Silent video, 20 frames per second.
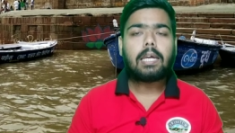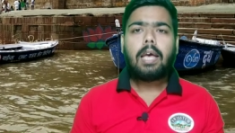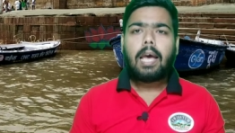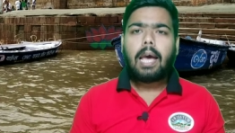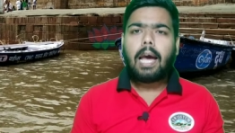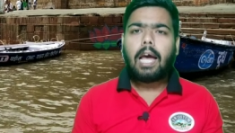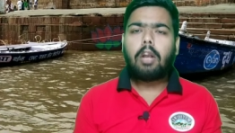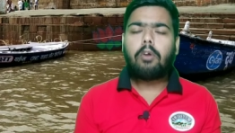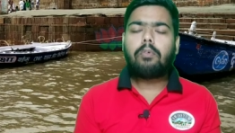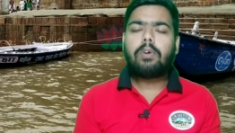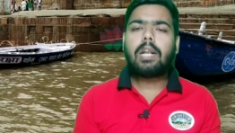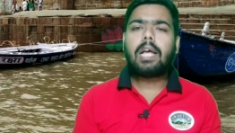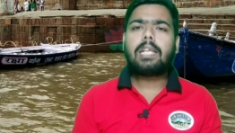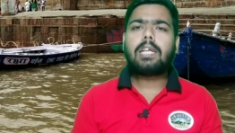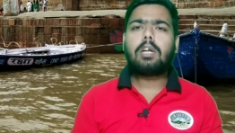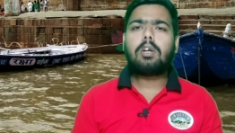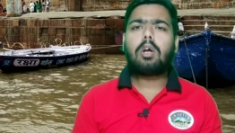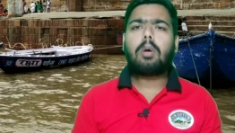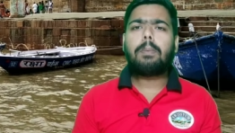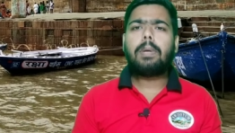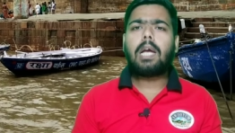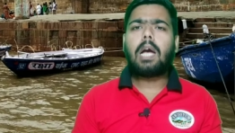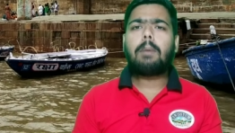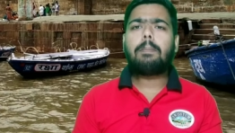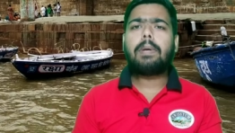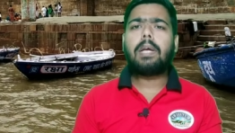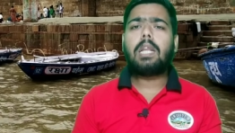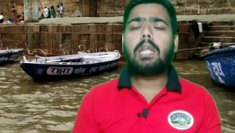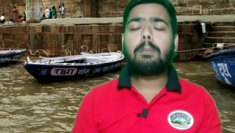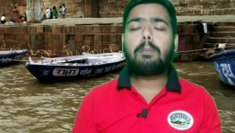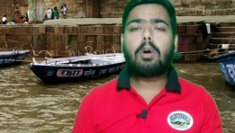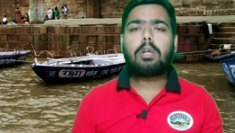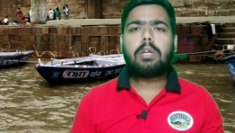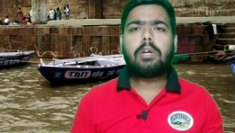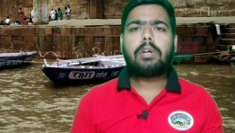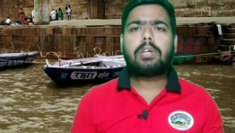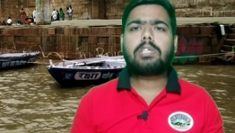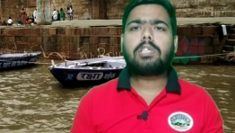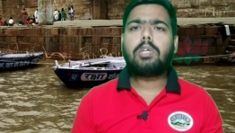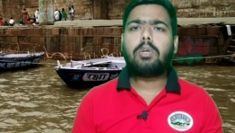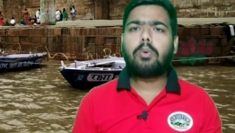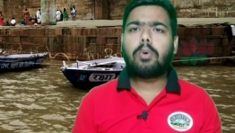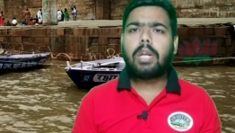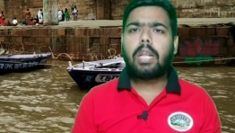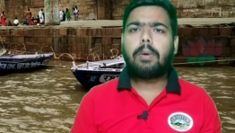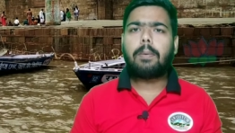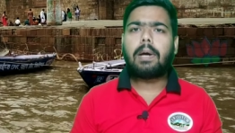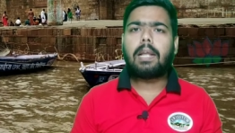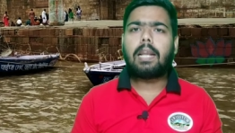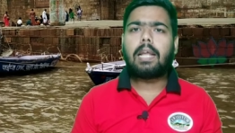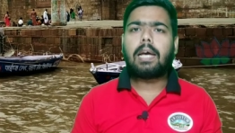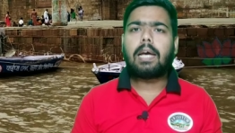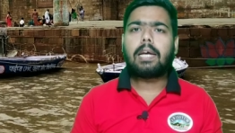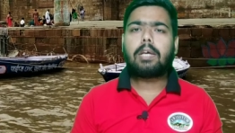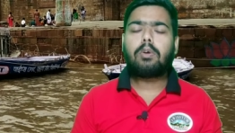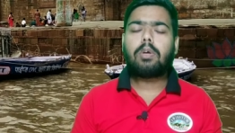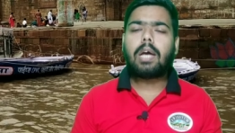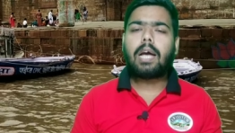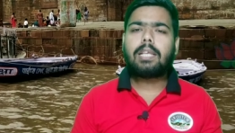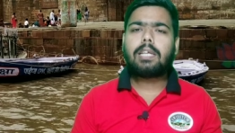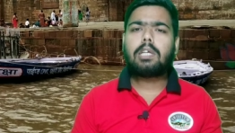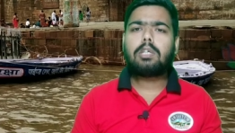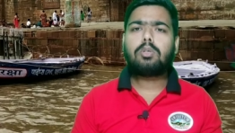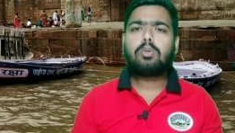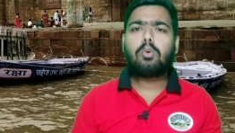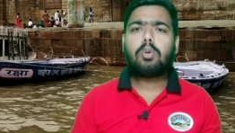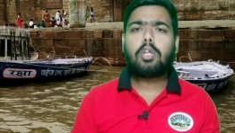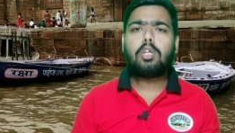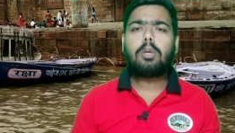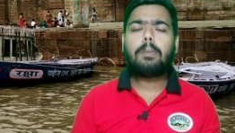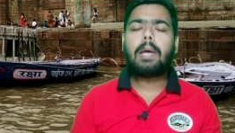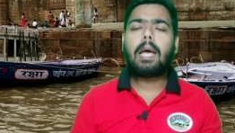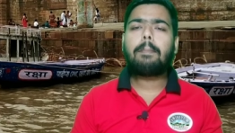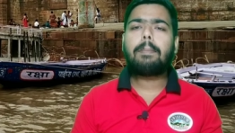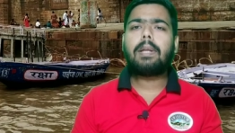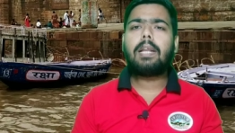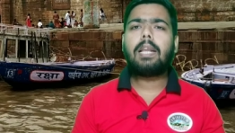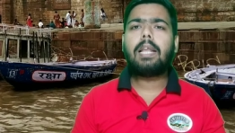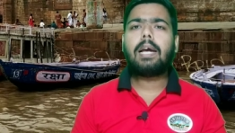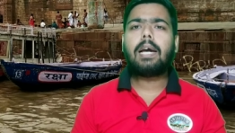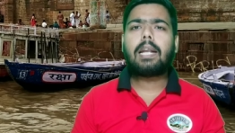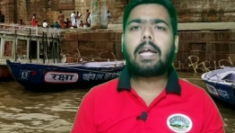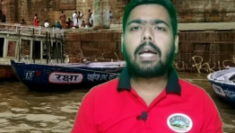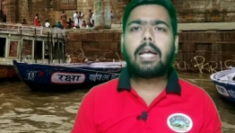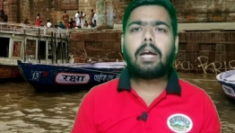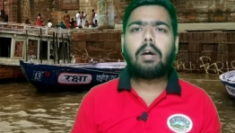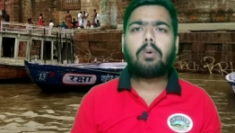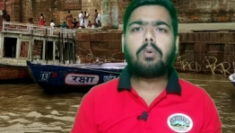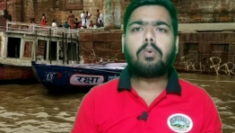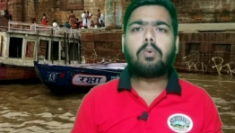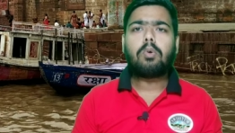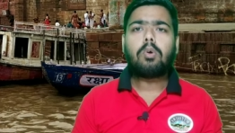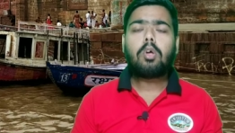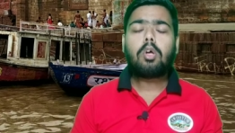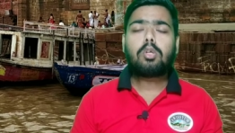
हेलो फ्रेंड आज का टॉपिक आपके लिए बहुत इंटरेस्टिंग होने वाला है क्योंकि आज का स्टोरी जो मैं आपके लिए लेकर आया हूँ